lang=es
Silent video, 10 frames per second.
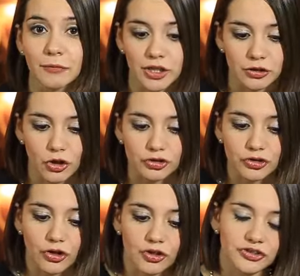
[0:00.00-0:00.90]
poniendo
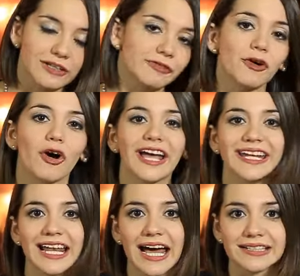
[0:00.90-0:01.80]
los ojos y el foco
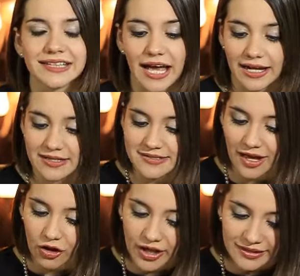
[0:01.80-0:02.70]
en el arte, ha
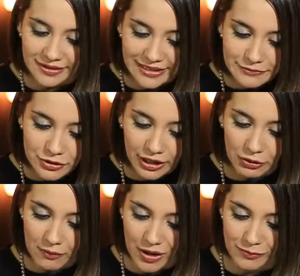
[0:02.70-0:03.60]
lanzado este libro que
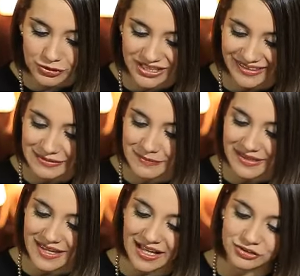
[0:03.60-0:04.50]
lo vamos a mostrar de
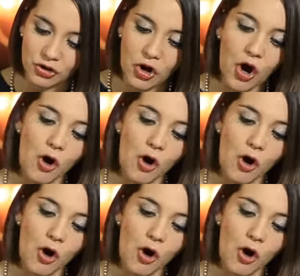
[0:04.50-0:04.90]
inmediato